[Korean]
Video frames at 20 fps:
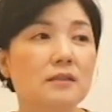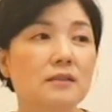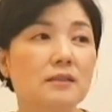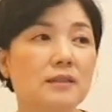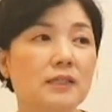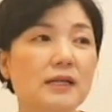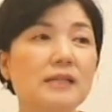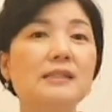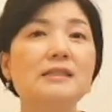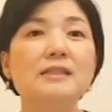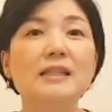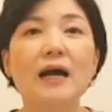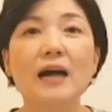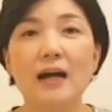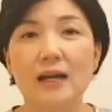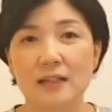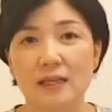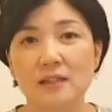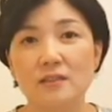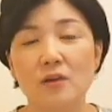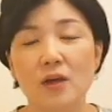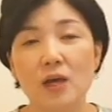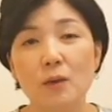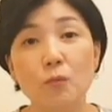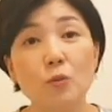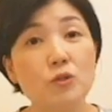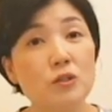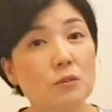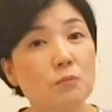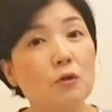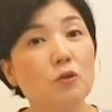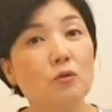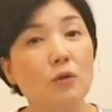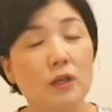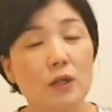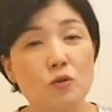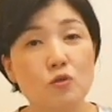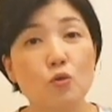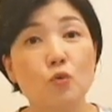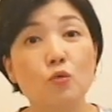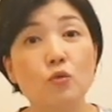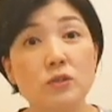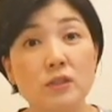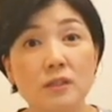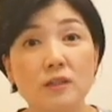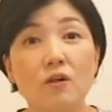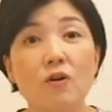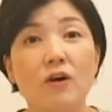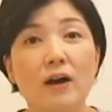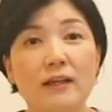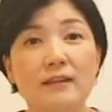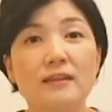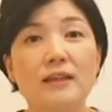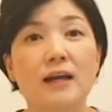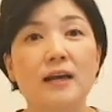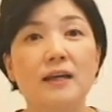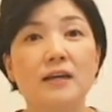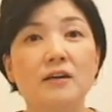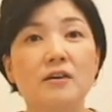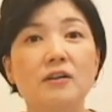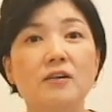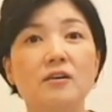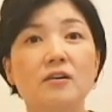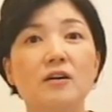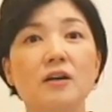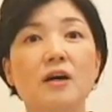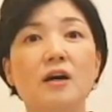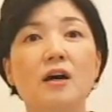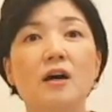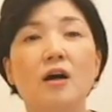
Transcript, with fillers: 그 일상 안에서 해보시면 되게 좋으실 것 같아요.